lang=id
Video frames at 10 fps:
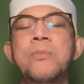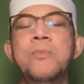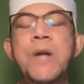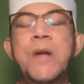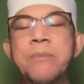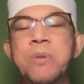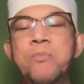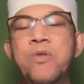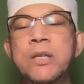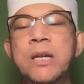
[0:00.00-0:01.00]
dari
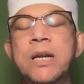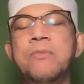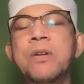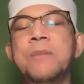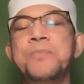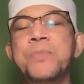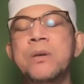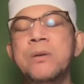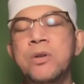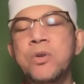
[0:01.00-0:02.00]
perbuatan kan
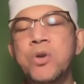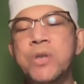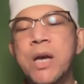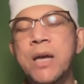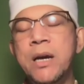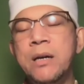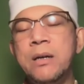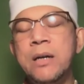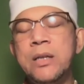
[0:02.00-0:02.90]
dosa yang kata